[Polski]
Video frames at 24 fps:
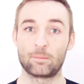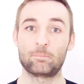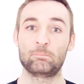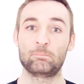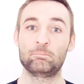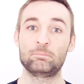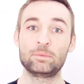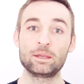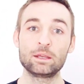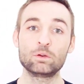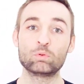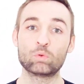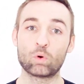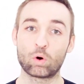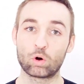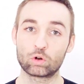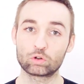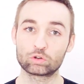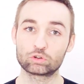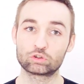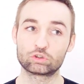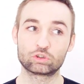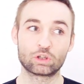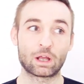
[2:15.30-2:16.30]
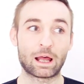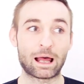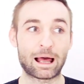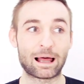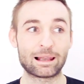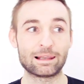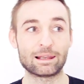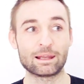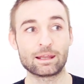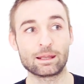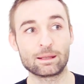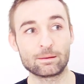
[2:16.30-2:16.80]
Miłość,
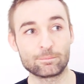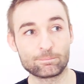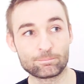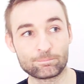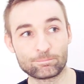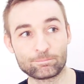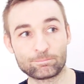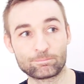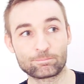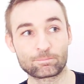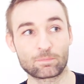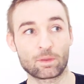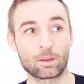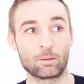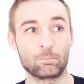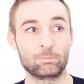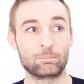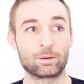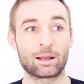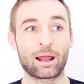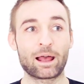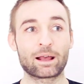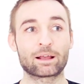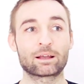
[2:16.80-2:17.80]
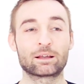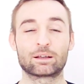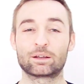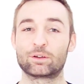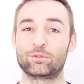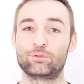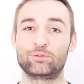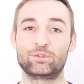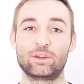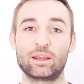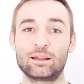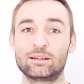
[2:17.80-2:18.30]
ale brak
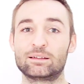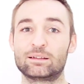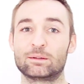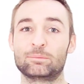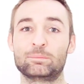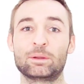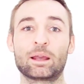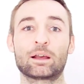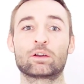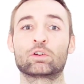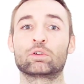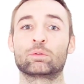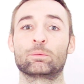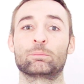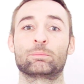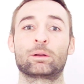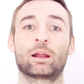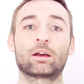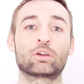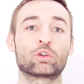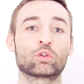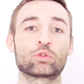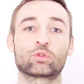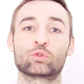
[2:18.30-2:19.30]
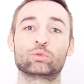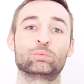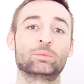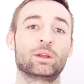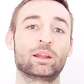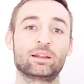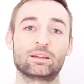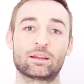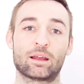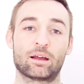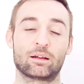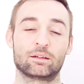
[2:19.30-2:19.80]
wiedzy, brak, brak
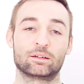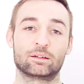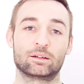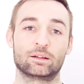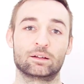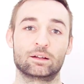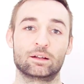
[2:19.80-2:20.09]
rozumienia